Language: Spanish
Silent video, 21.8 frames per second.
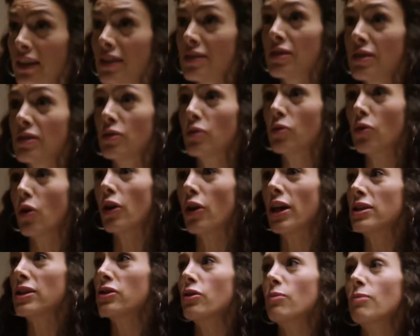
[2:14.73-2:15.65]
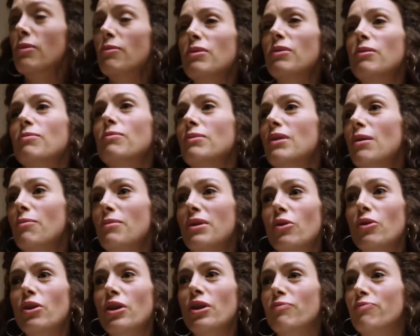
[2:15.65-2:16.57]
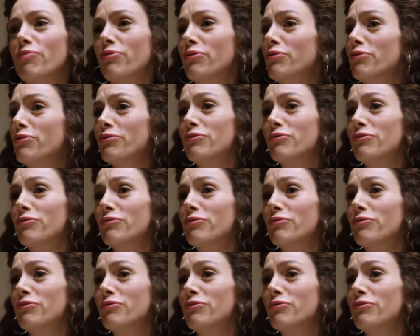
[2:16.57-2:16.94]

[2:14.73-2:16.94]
inesperado después de enterarse